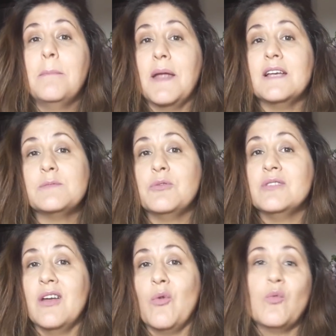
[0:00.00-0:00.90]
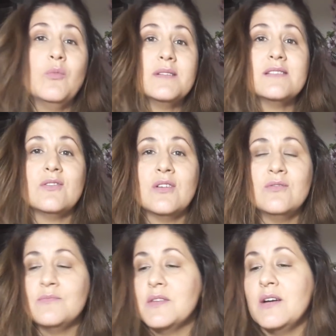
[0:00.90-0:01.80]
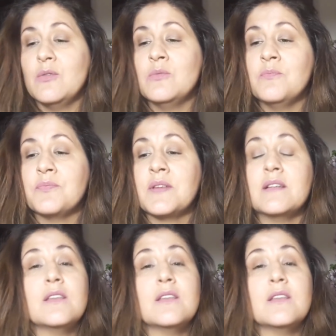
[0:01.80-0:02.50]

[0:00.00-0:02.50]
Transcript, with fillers: para responder. Algumas eu não, não,